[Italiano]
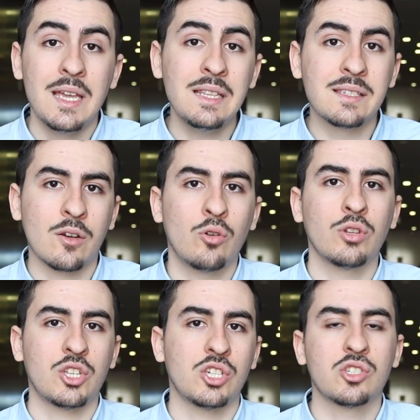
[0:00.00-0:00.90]
Il
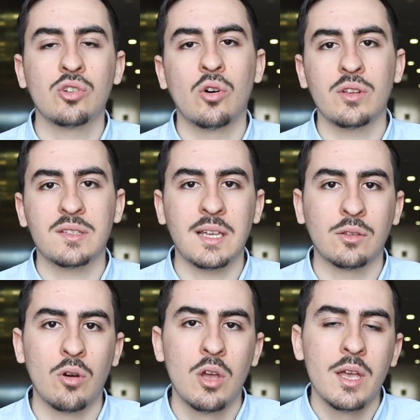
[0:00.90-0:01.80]
secondo accessorio è
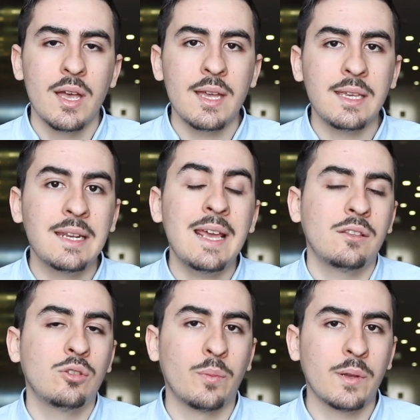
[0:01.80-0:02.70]
stato eh,
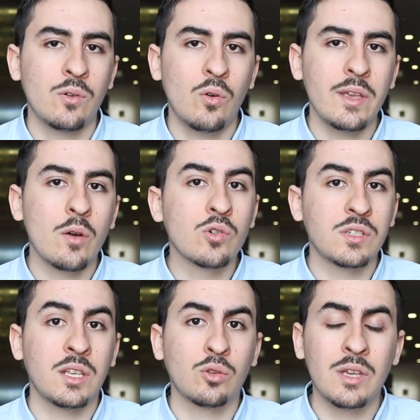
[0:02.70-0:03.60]
inedito per noi, è un
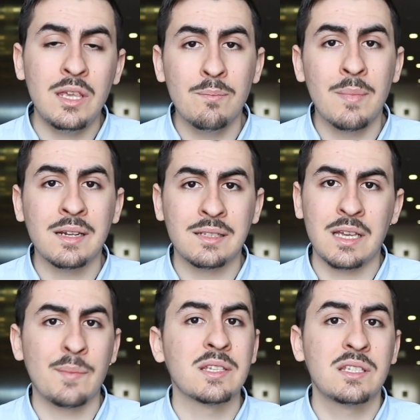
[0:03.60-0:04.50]
cosiddetto gimbal, si
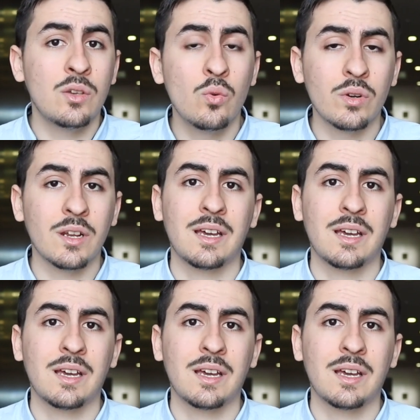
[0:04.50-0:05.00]
chiama Zhiyun